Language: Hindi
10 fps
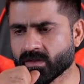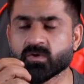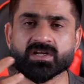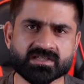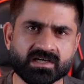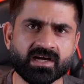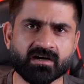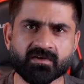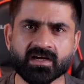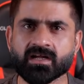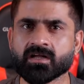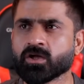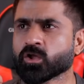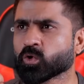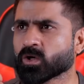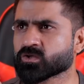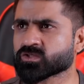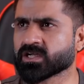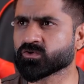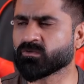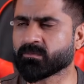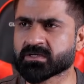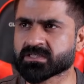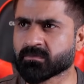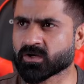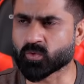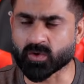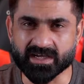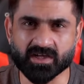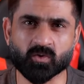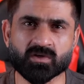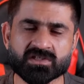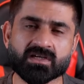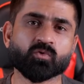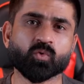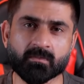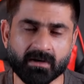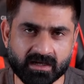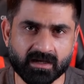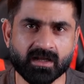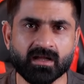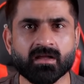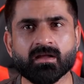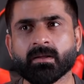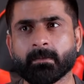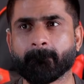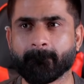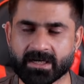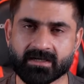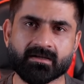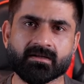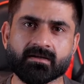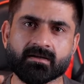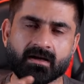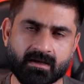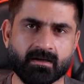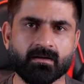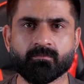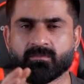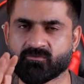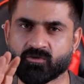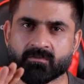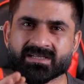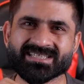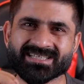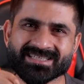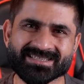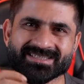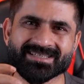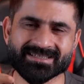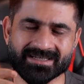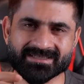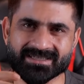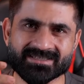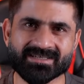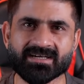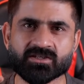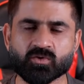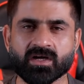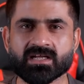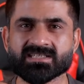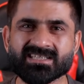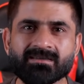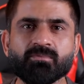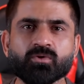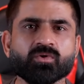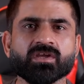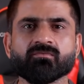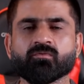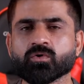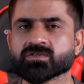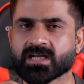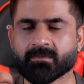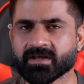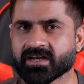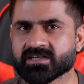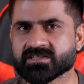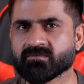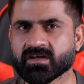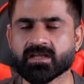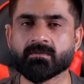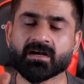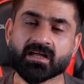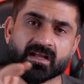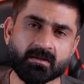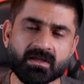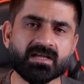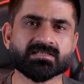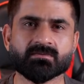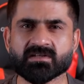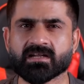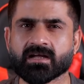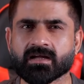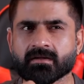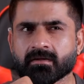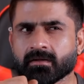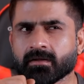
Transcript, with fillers: वो रिसेंटली हार्डवेयर है थोड़ा सा उसका जो वेपर चैम्बल कूलिंग टेक्नोलॉजी है वो थोड़ी बेटर है बट हाँ परफॉर्मेंस कंसिस्टेंट जो है ना सी की वो स्नैपड्रैगन एट जेन वन की है बट अगर गेमिंग के हिसाब से लेना है